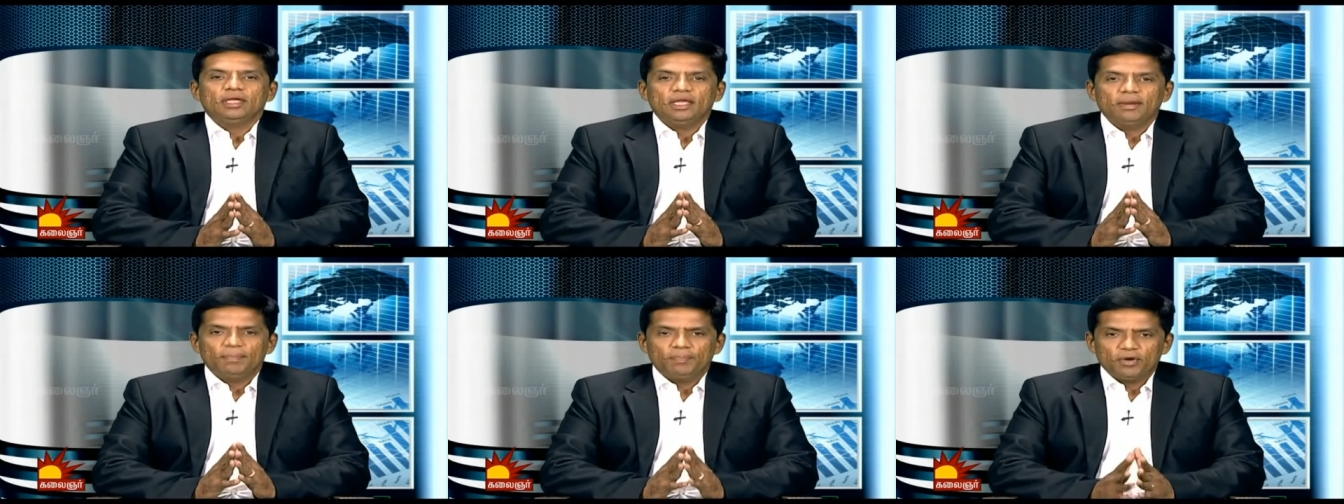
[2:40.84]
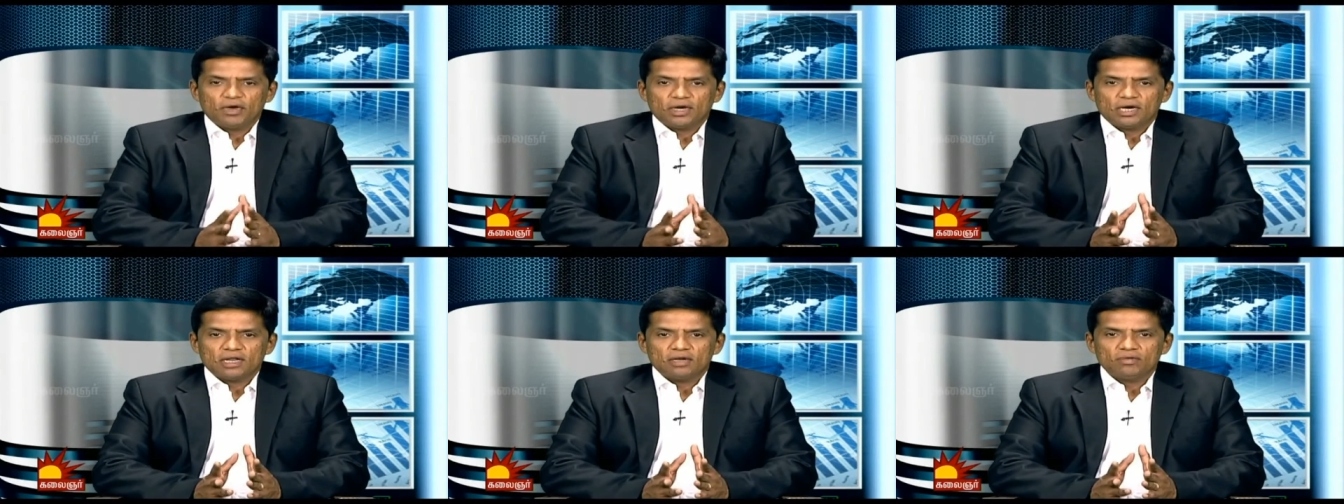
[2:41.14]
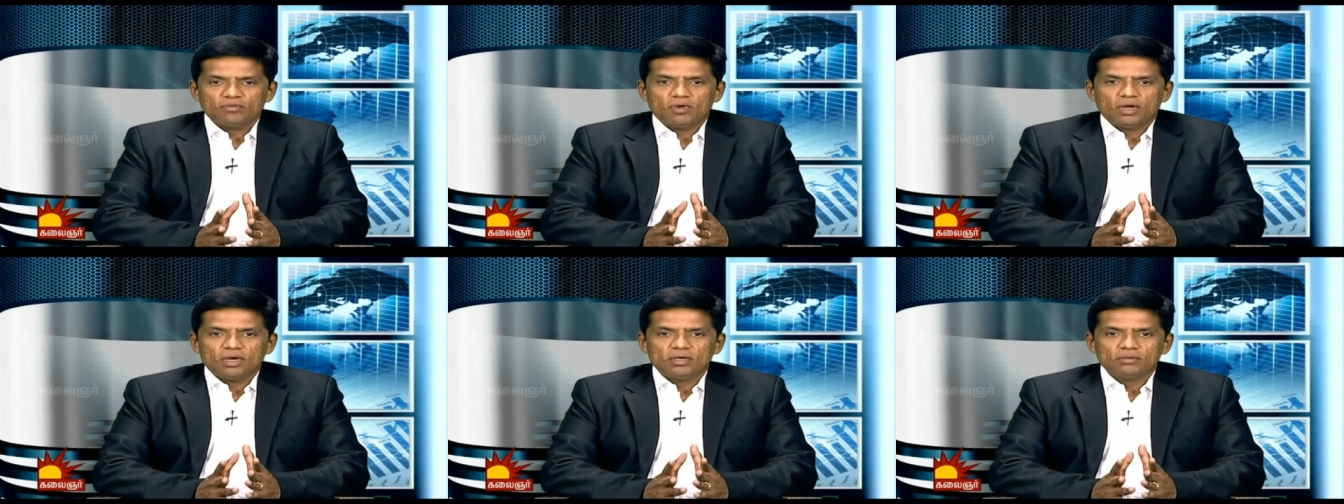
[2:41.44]
எப்போ
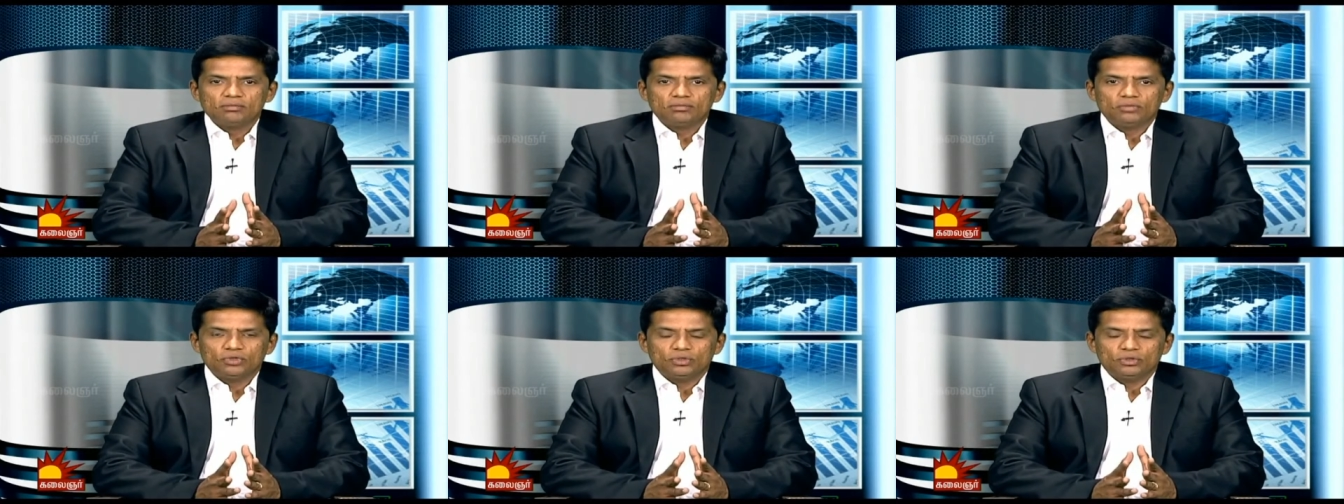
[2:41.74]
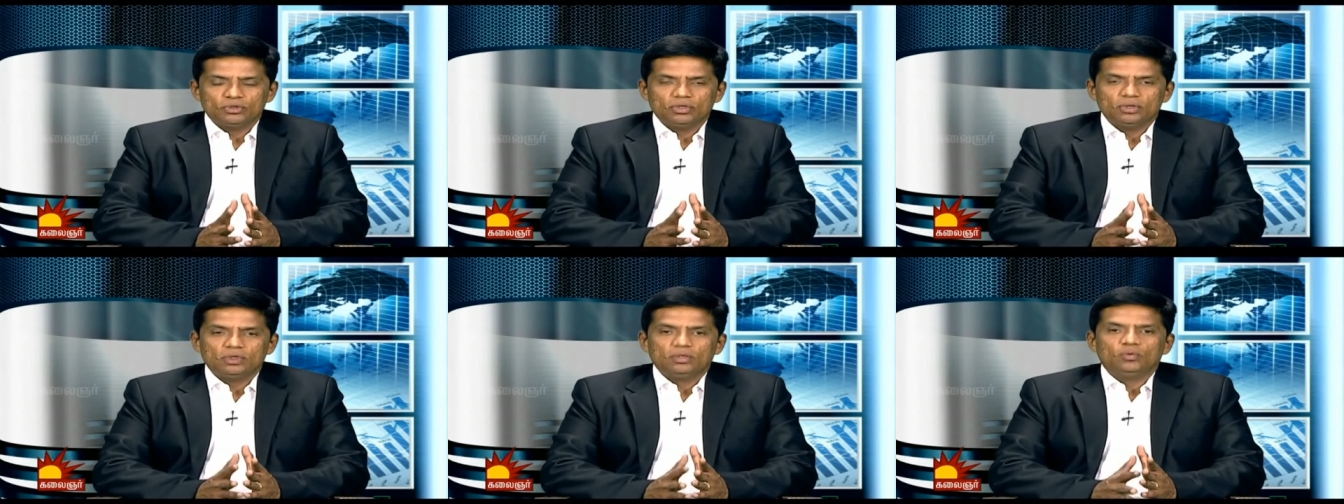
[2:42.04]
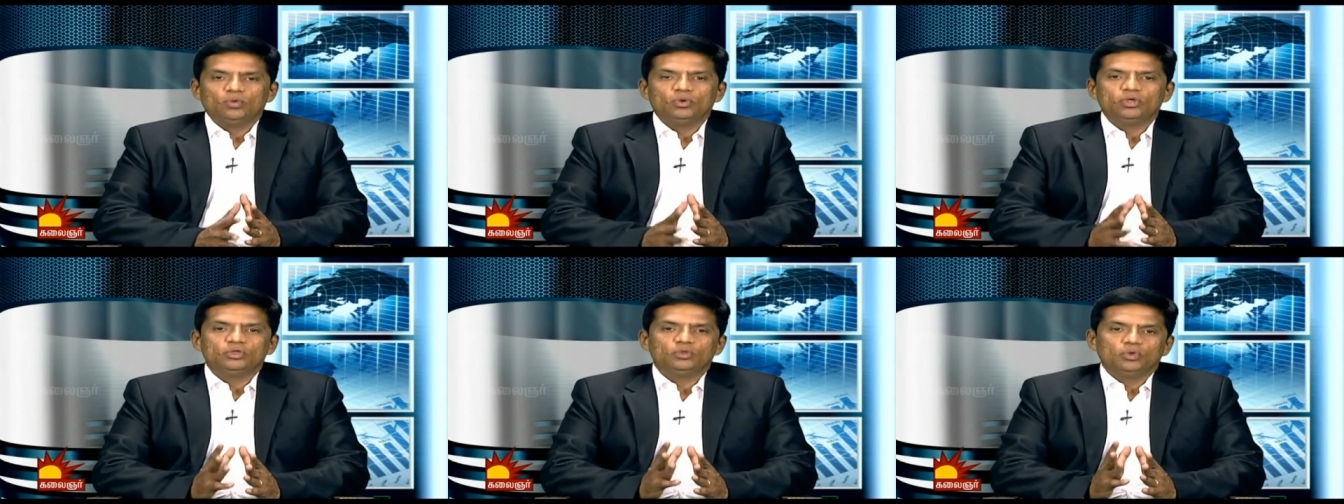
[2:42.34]
கடன் வாங்கும்போதோ
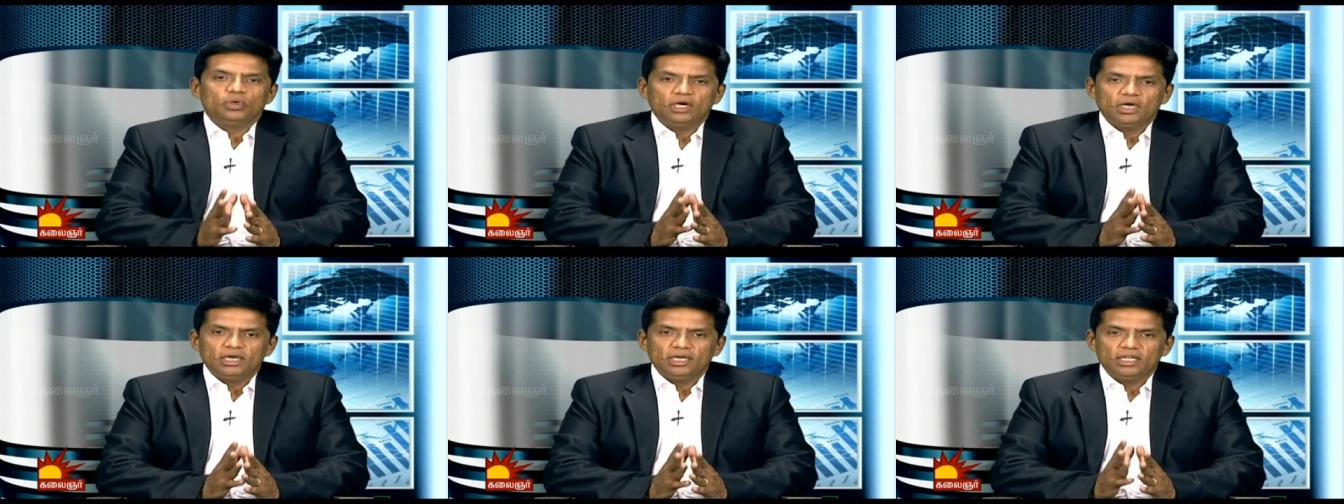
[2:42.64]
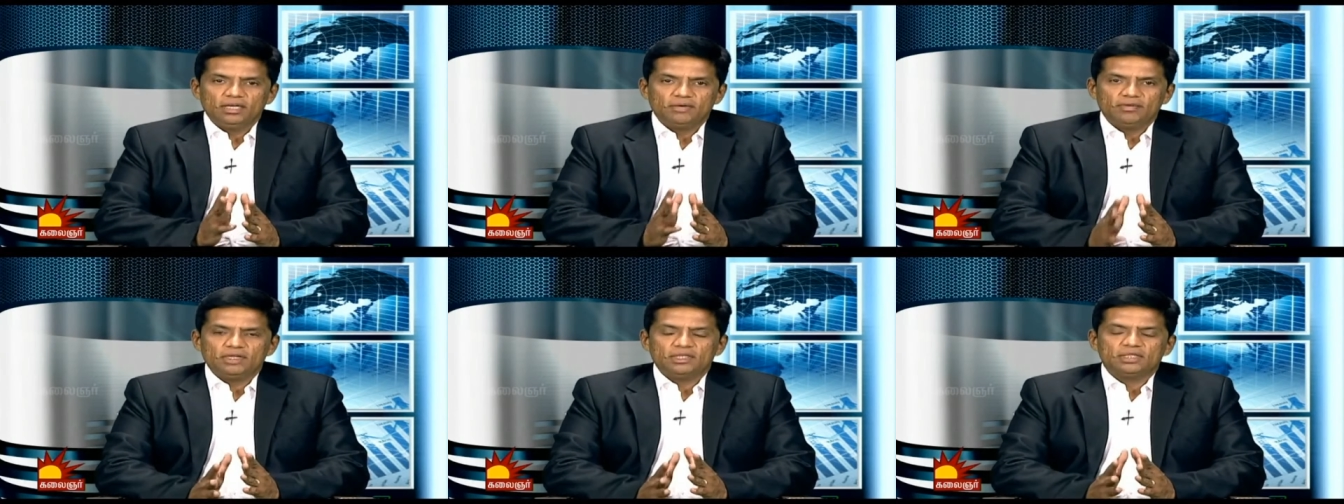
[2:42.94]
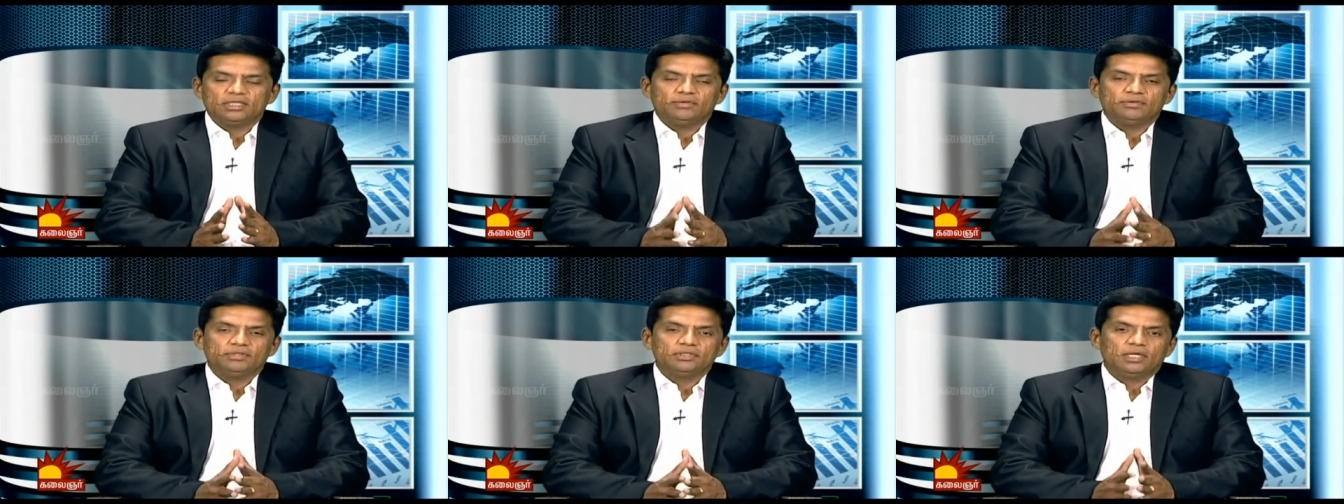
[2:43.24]
ஒரு தொழில்
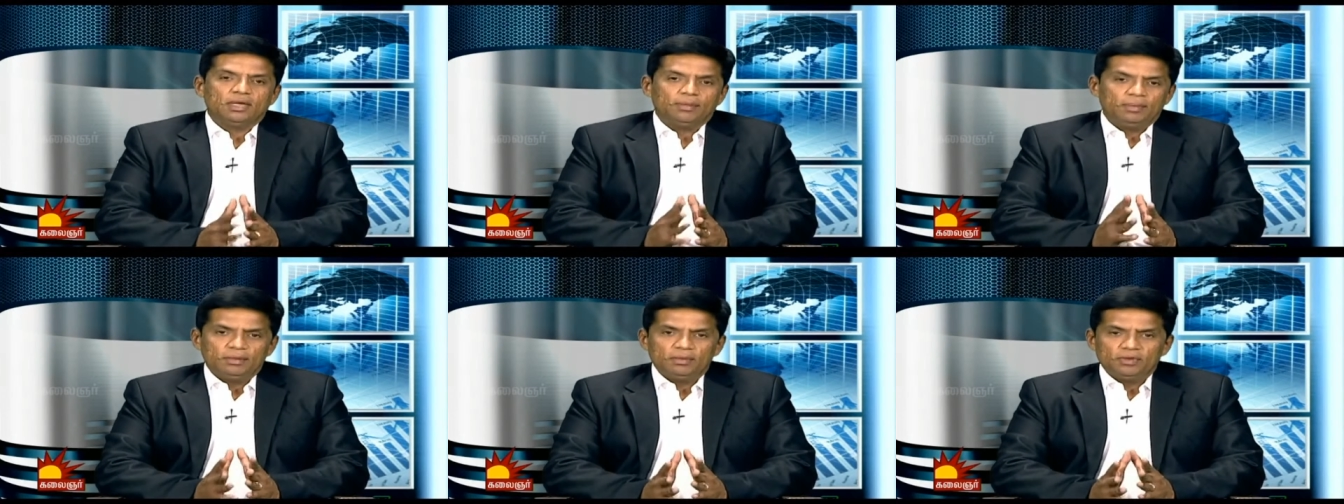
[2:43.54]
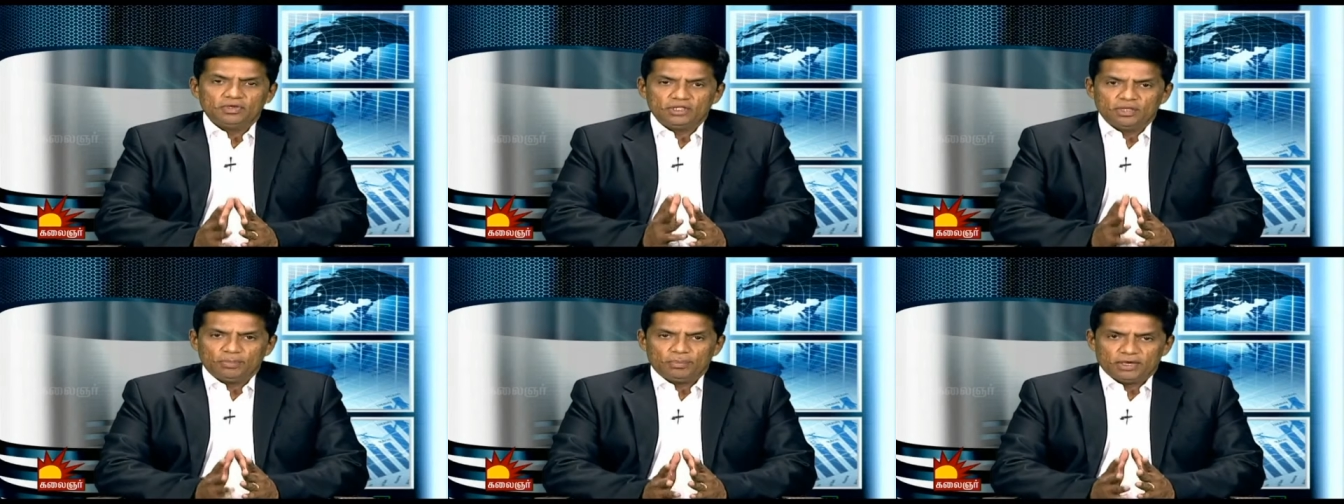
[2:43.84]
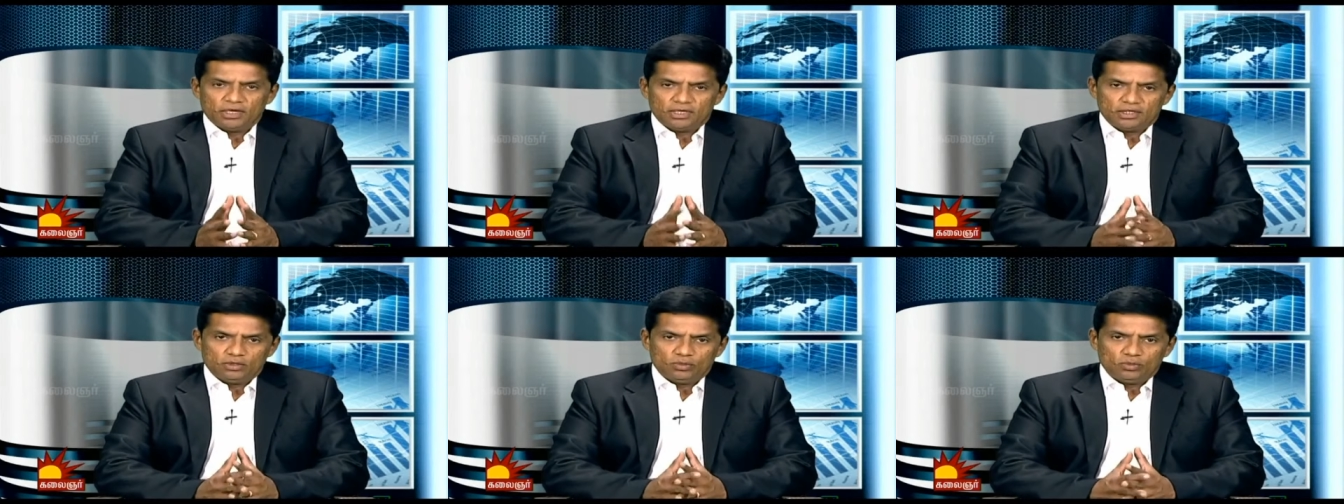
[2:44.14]
நிறுவனத்தை வந்து அபிவிருத்தி
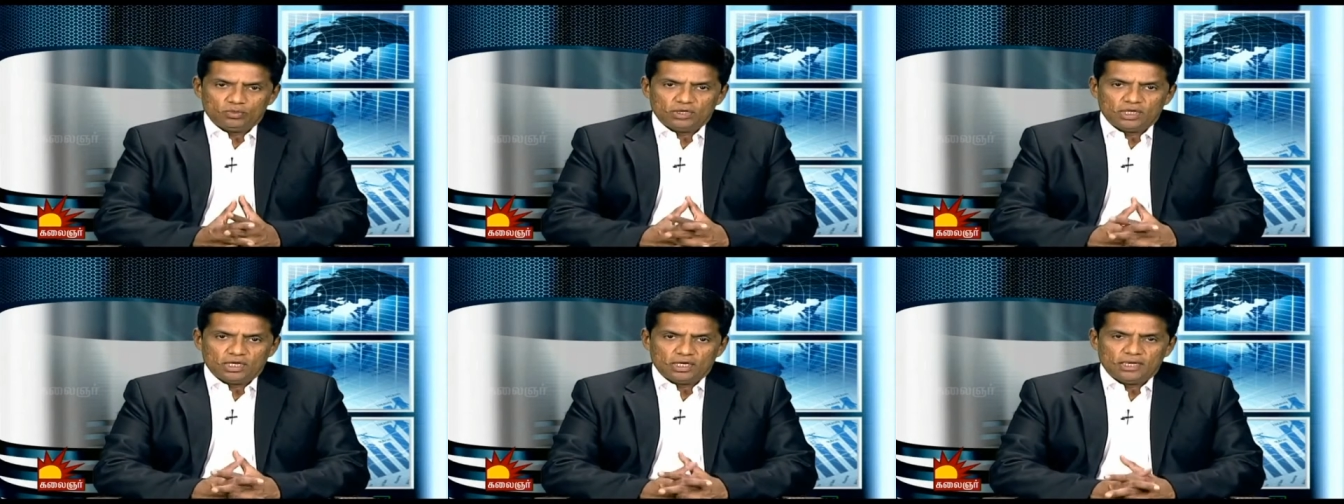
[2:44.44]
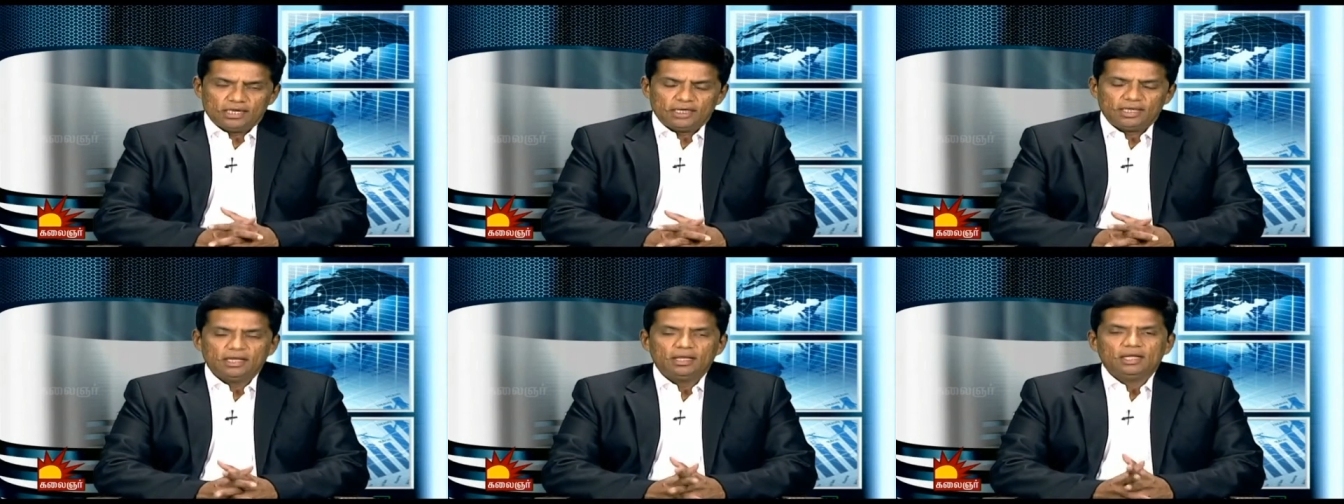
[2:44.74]
பண்ணுறதுக்கு உண்டான